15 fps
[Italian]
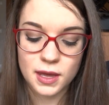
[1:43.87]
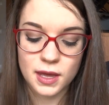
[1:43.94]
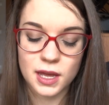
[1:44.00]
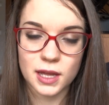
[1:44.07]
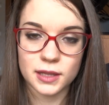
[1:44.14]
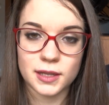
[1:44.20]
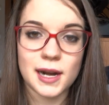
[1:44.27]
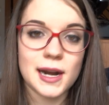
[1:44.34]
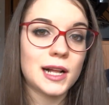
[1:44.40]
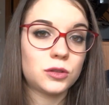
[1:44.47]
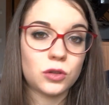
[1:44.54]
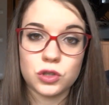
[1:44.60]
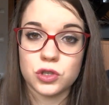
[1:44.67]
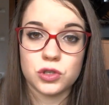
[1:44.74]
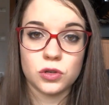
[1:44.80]
e tra
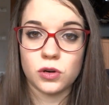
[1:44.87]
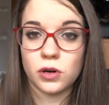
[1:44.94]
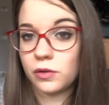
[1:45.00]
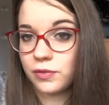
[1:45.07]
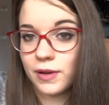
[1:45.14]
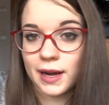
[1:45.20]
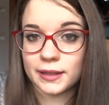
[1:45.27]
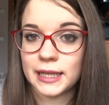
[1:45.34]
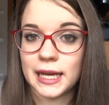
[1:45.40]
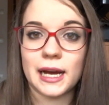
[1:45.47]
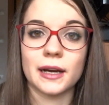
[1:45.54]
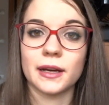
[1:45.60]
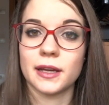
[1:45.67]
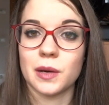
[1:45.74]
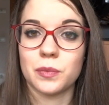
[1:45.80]
l'altro ci sono le offerte
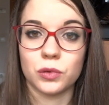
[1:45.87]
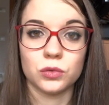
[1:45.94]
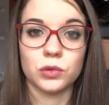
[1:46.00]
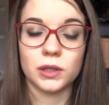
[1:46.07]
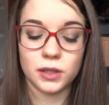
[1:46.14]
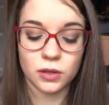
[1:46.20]
anche appunto